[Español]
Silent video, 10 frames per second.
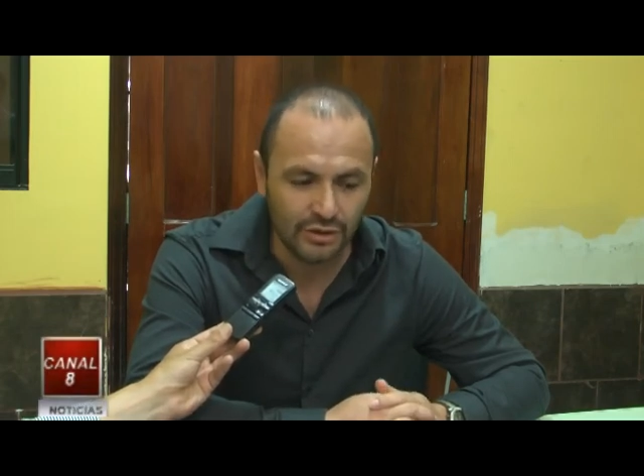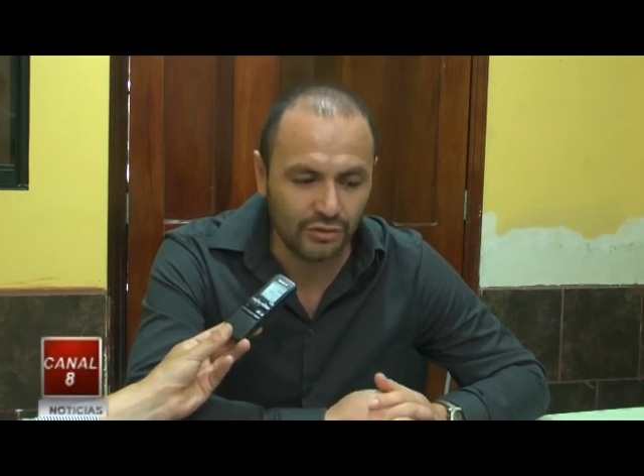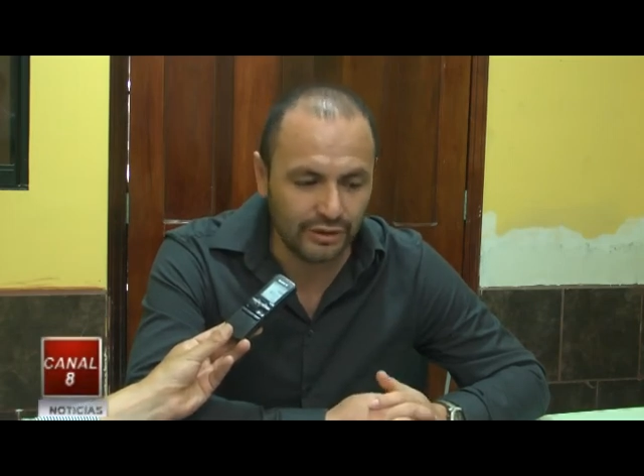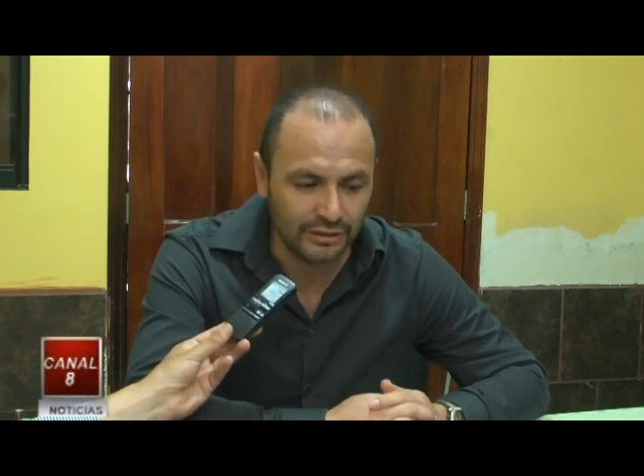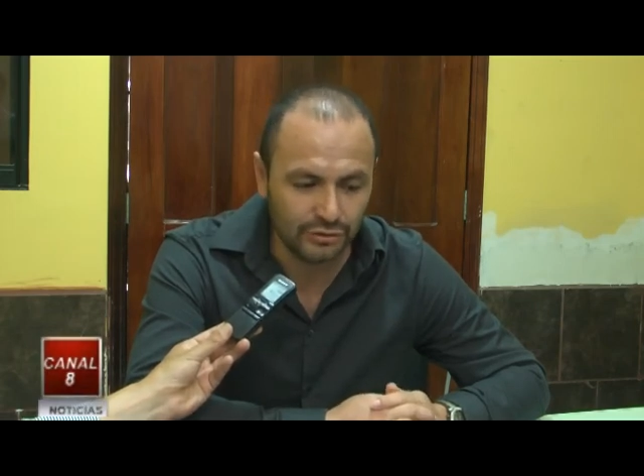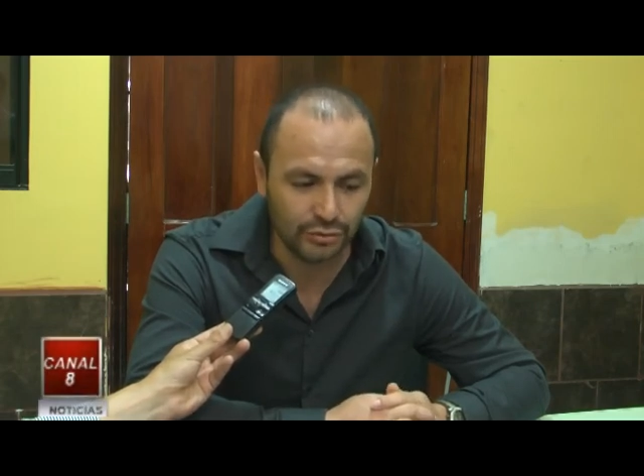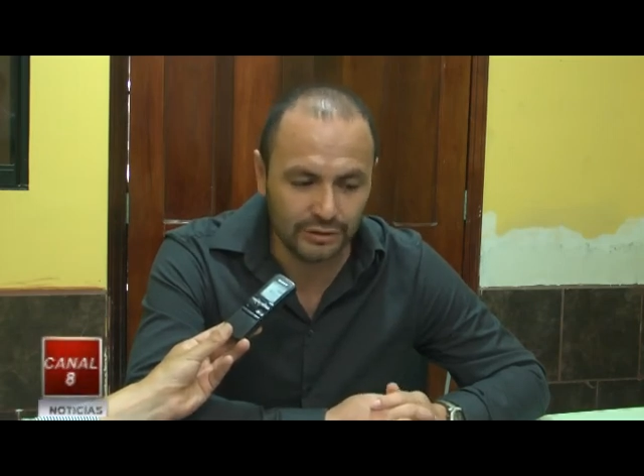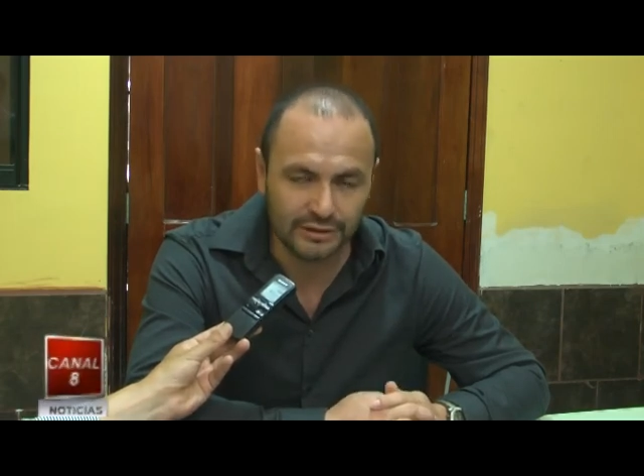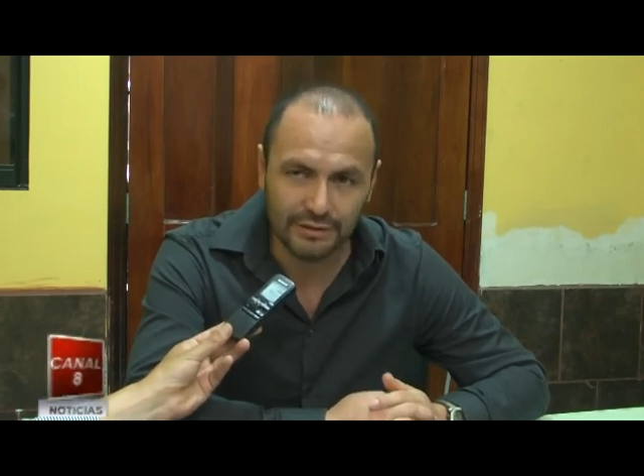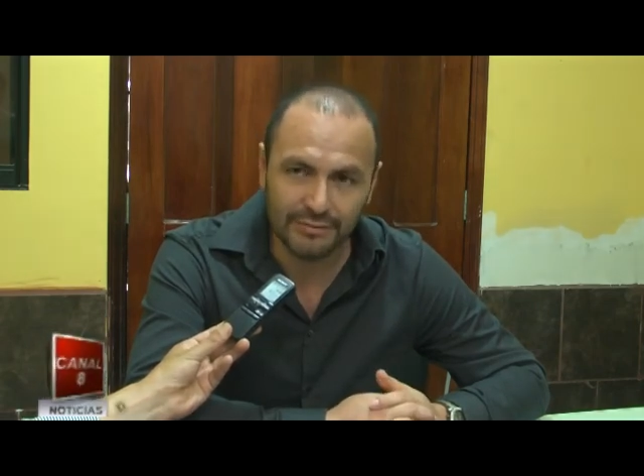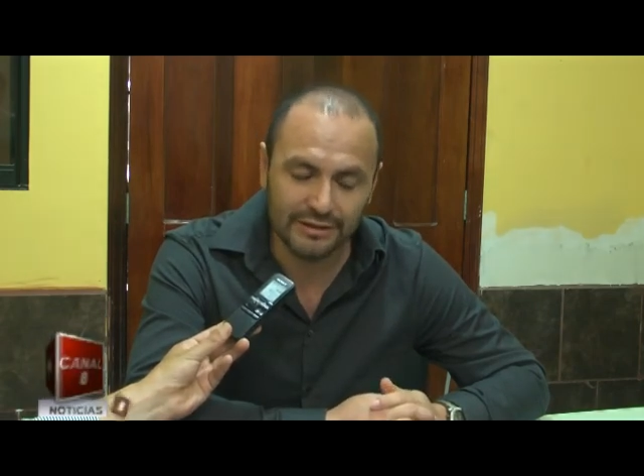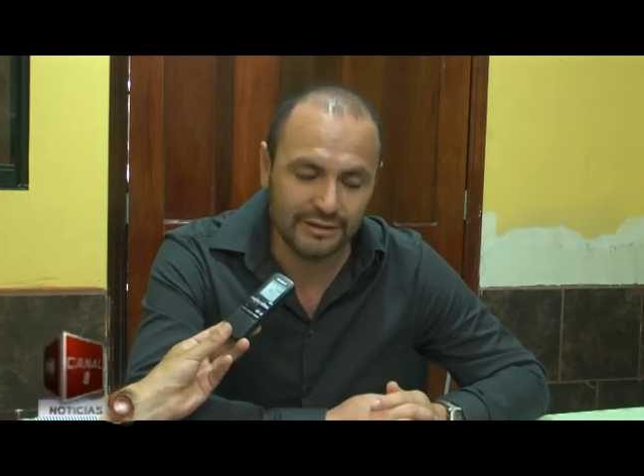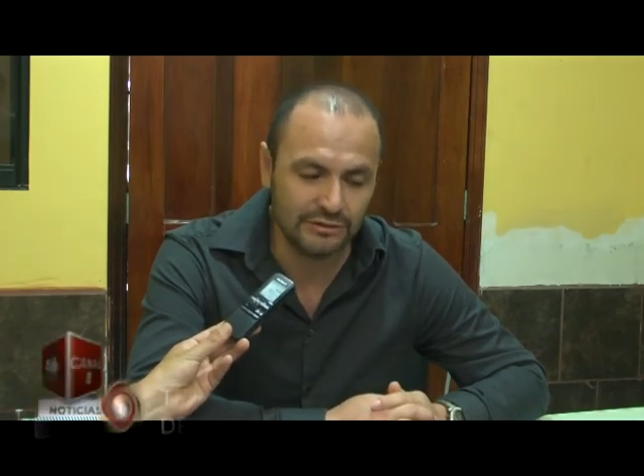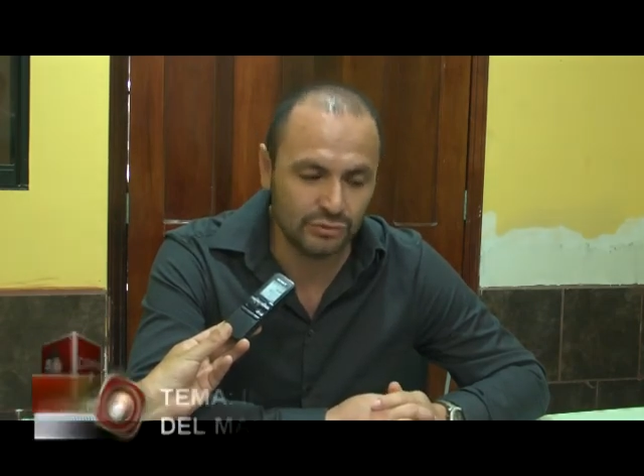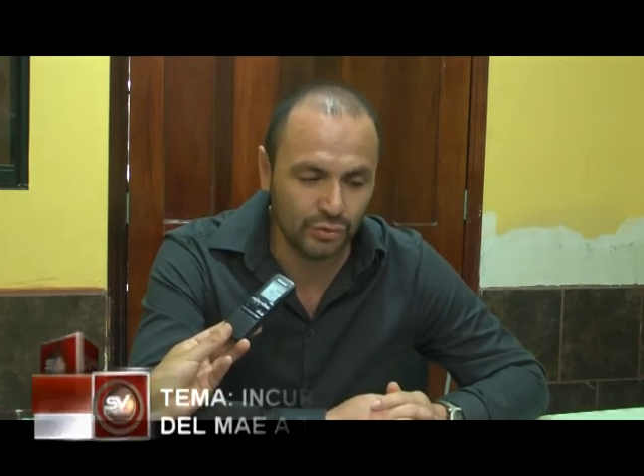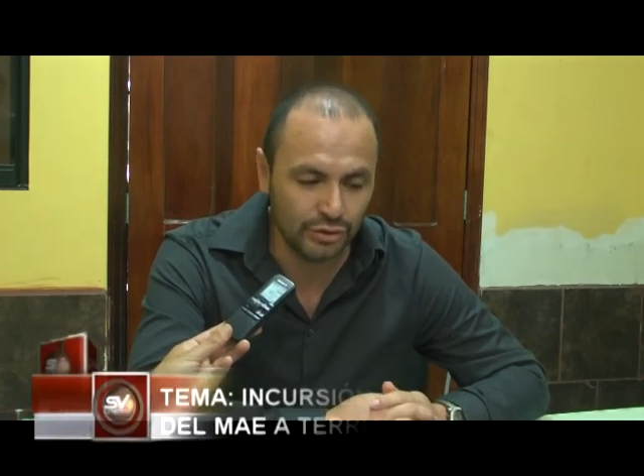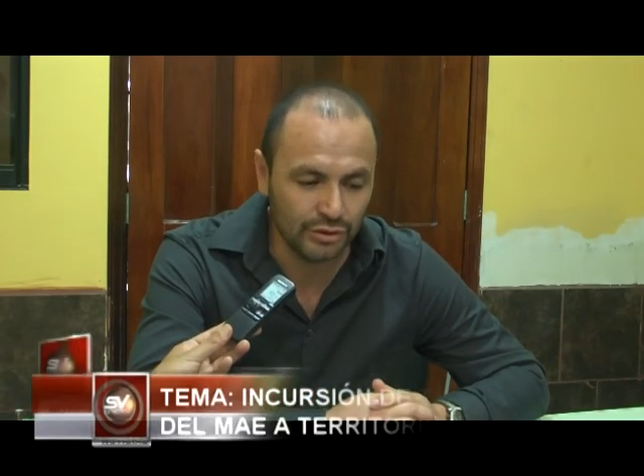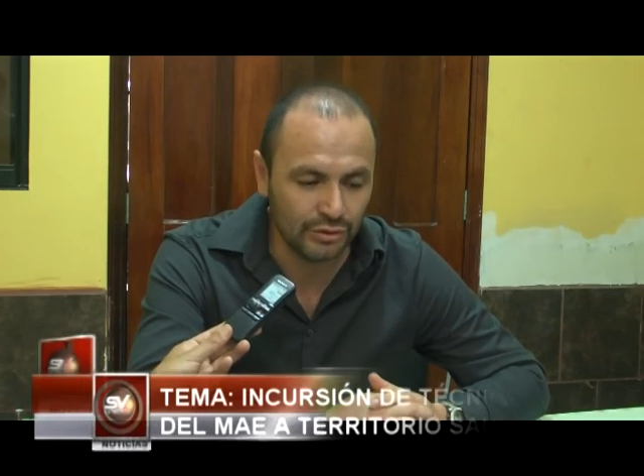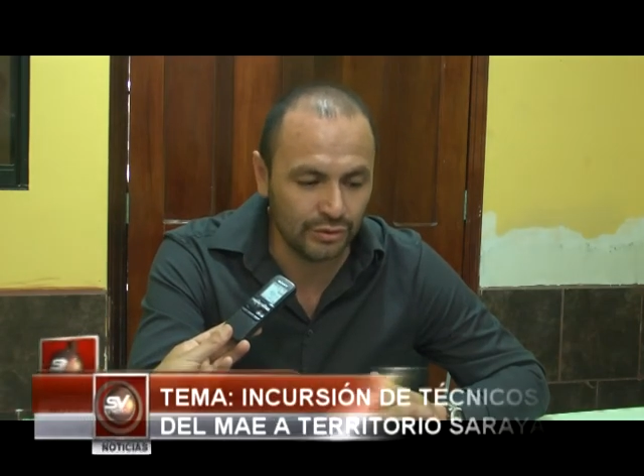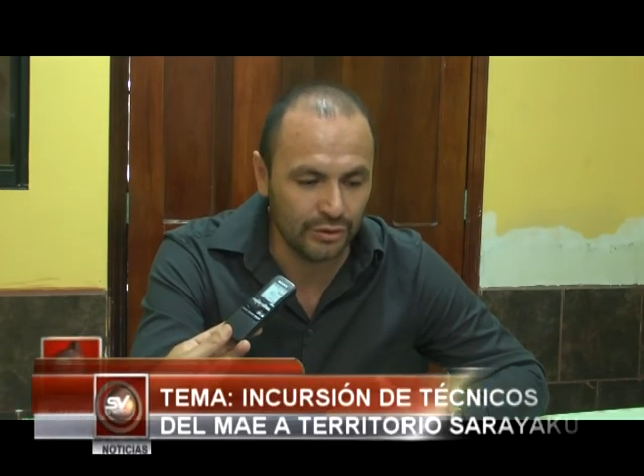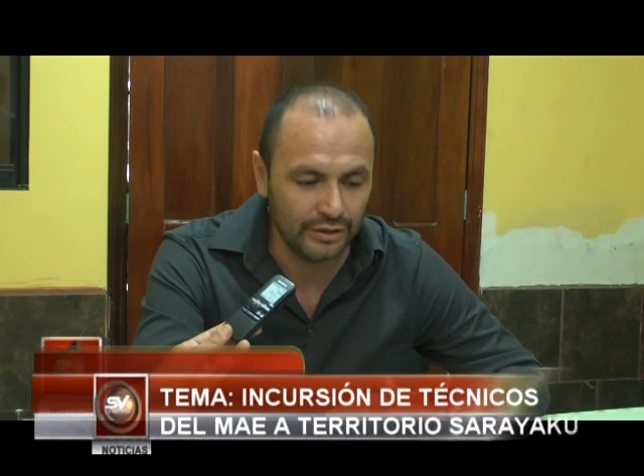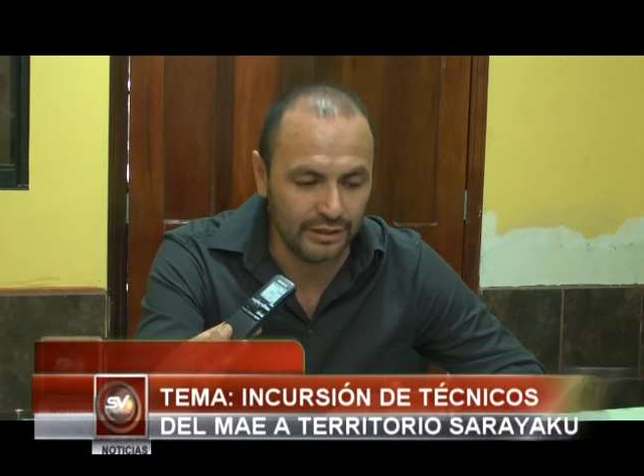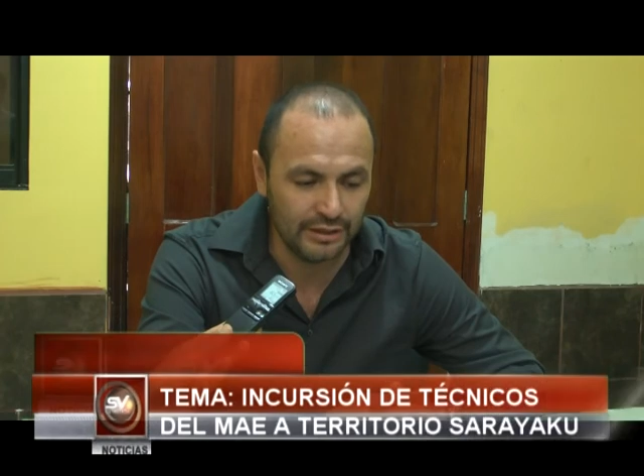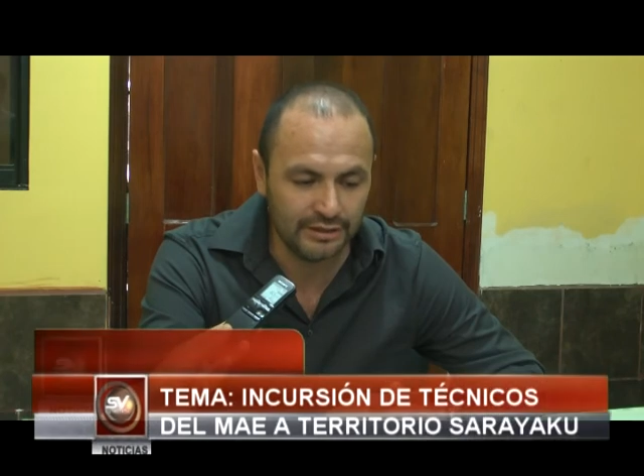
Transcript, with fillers: con el tema de estudio eh,